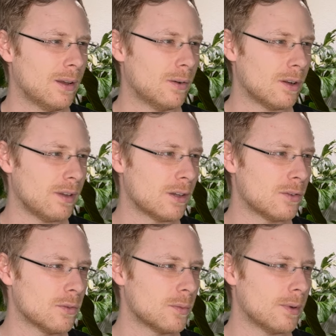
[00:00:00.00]
oder
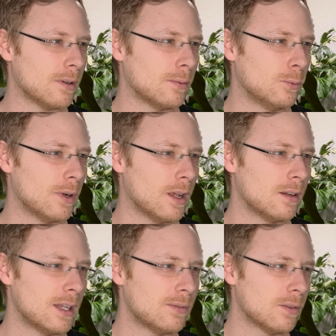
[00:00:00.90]
wegknuspert. Nur
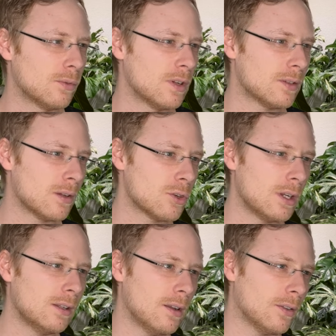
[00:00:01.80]
alleine deswegen würde ich es gerne
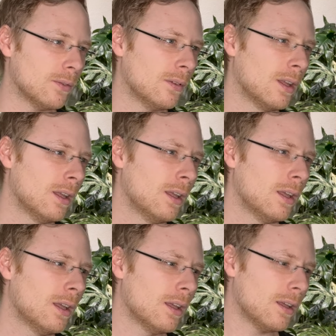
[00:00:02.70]
stehen lassen.
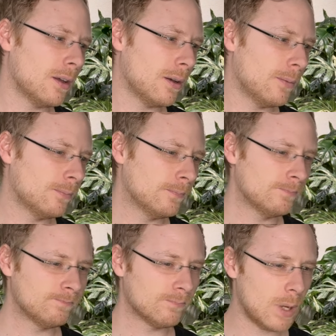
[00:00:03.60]

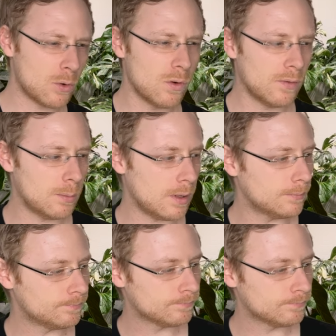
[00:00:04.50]
Ähm, aber ah, gucken wir mal.